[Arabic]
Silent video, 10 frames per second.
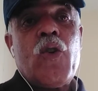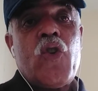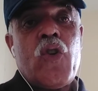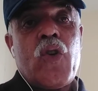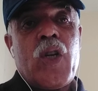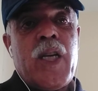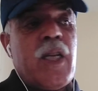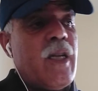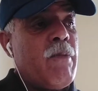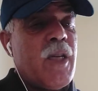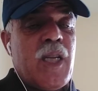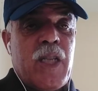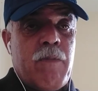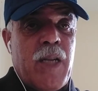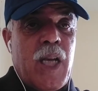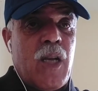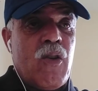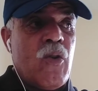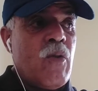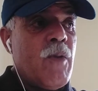كرها اللي ما من
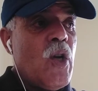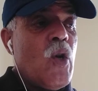حقهم